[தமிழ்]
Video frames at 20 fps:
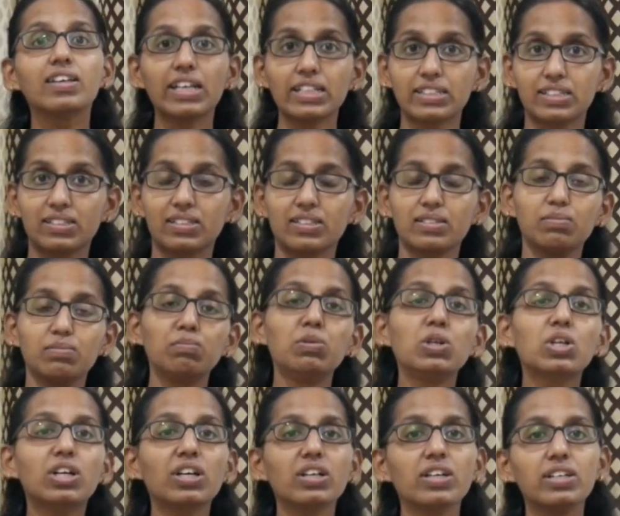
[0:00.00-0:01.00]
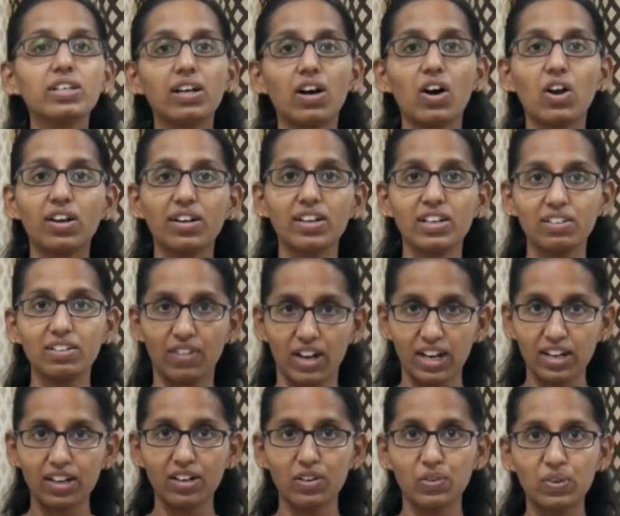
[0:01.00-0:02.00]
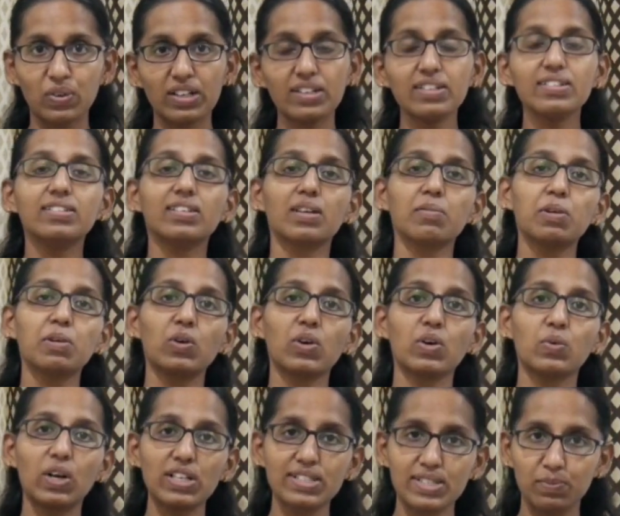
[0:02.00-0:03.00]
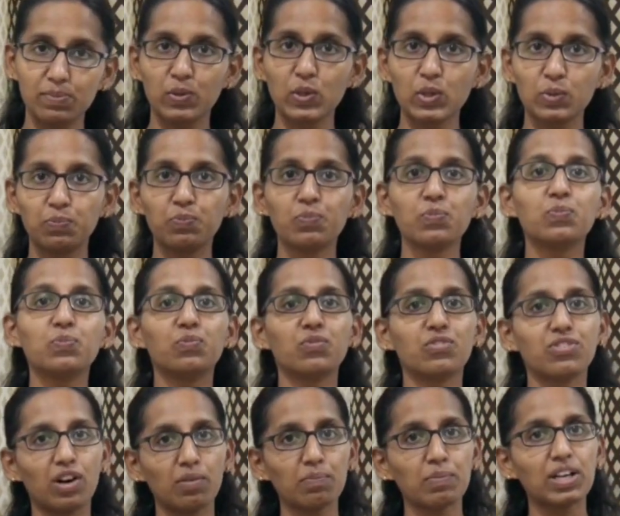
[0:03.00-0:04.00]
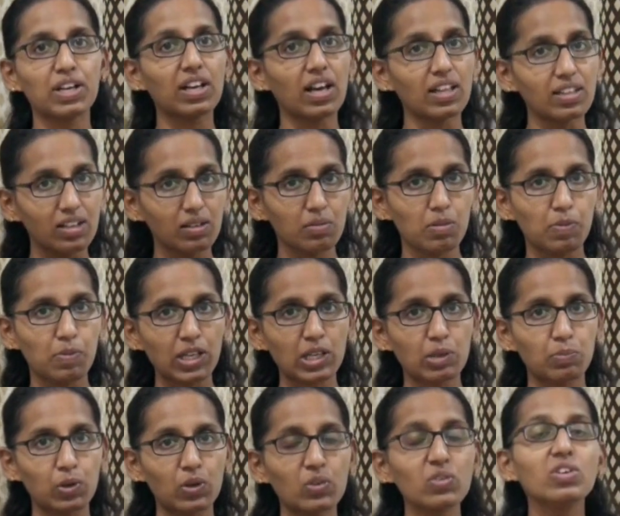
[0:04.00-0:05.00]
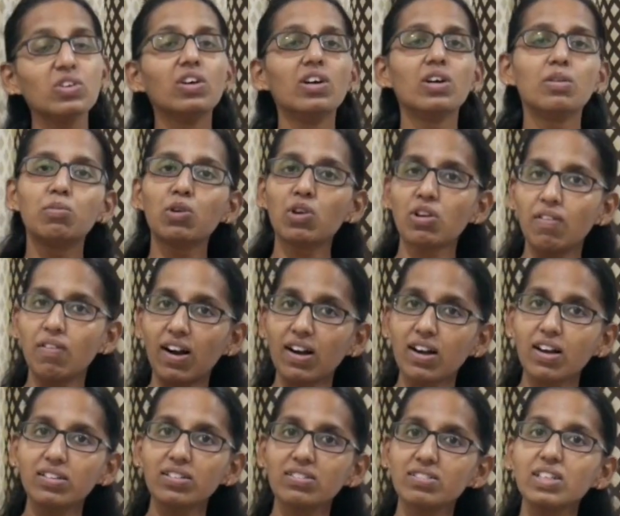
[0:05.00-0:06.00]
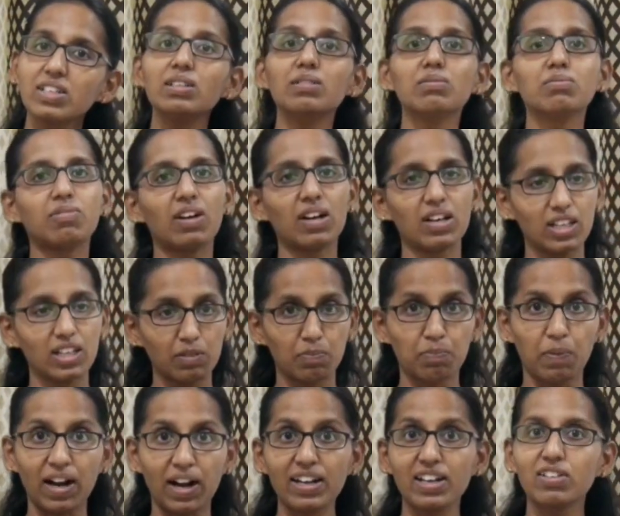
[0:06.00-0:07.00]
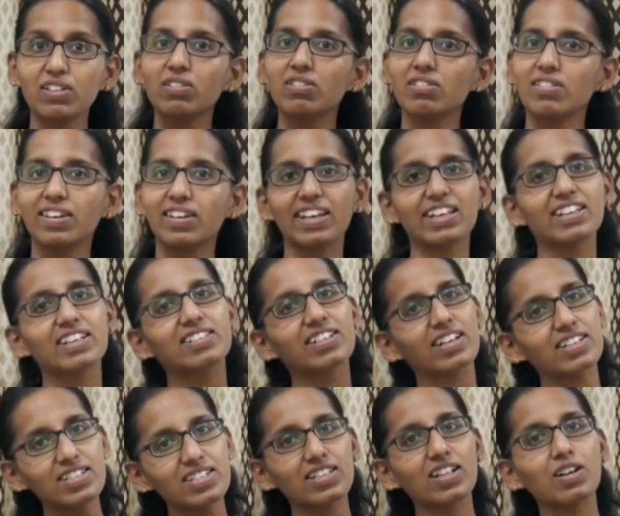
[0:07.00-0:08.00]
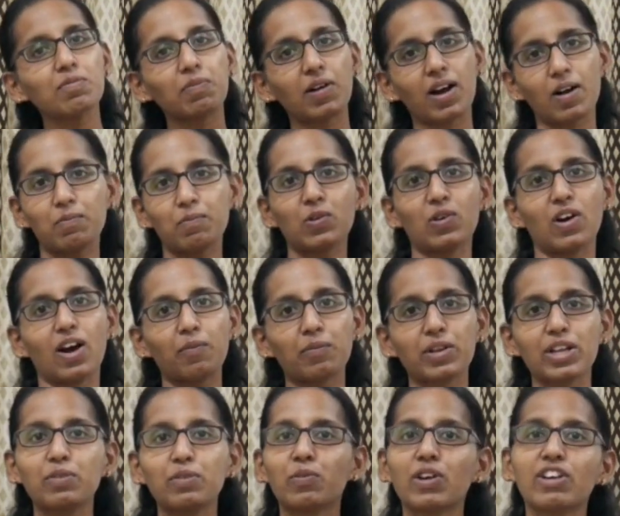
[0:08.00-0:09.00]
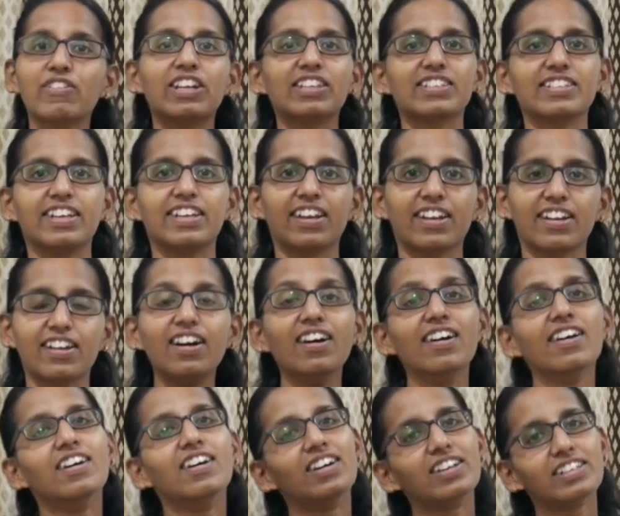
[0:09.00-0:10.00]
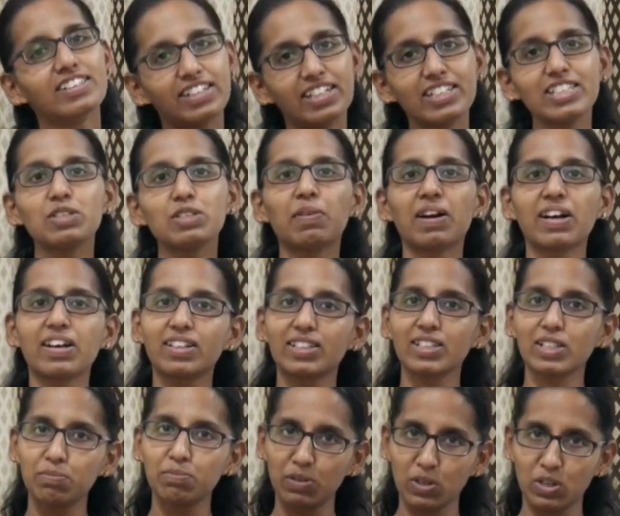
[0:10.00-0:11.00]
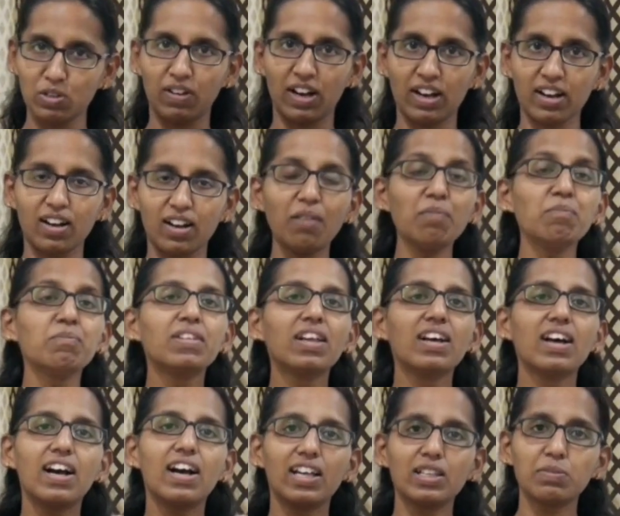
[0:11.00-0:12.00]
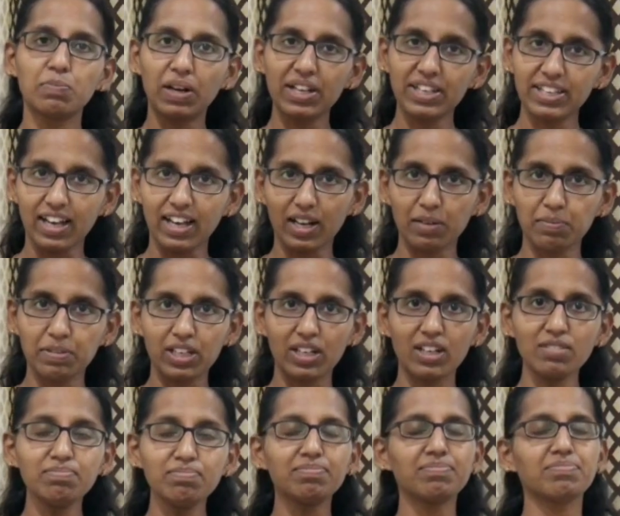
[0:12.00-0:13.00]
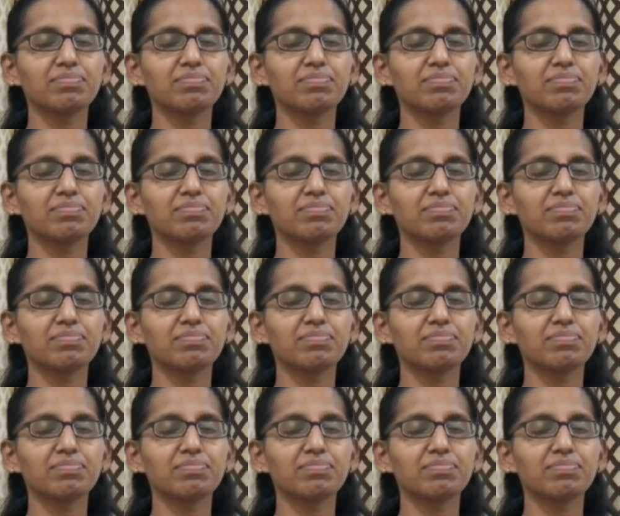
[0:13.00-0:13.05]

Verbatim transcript: எஸ் புக்கு ஆல்ரெடி வாங்கினவங்க நம்மளோட வாட்ஸ்அப் குரூப் ஃபார்ம் பண்ணி அதில் நம்ம படிக்க போகிறோம் புக்கு வாங்காதவங்க இதை பண்ணணும் இதை செஞ்சு தான் பார்ப்போம் அப்படின்னு முடிவெடுத்துட்டீங்கன்னா செஞ்சு பார்க்கறதுக்கு புக்கு வாங்கலாம் அதை படிக்க ஆரம்பிக்கலாம்